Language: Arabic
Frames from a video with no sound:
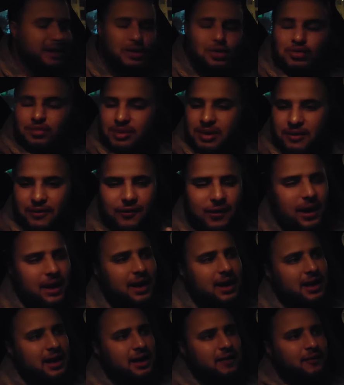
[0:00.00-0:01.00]
وما
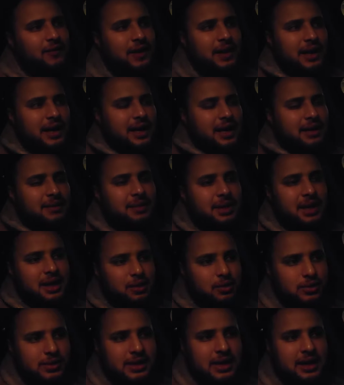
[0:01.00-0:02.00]
فرقه كفرقه كان
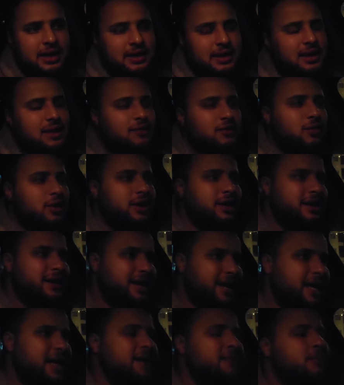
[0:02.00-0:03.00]
المغرب وصل هذا النيفو كنا
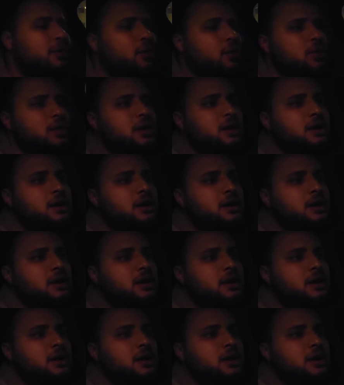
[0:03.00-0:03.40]
نحلموا